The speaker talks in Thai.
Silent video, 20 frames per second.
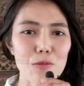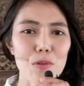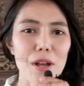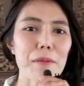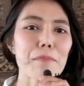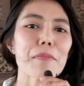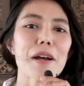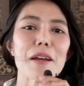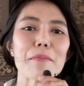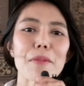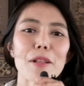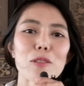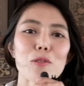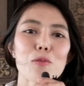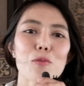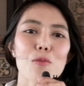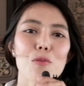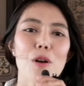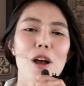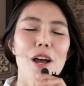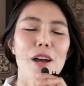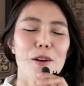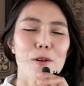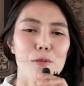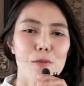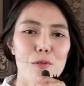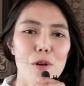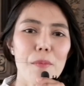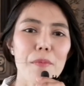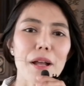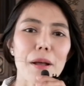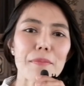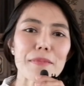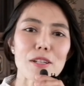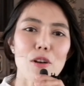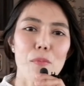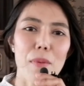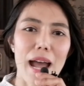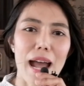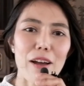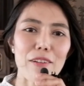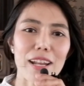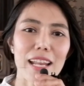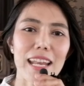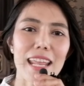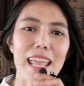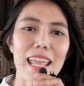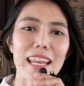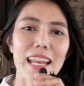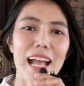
ช่วยเปิดประตูร่วมกับเจ้าบ่าวนั่นเอง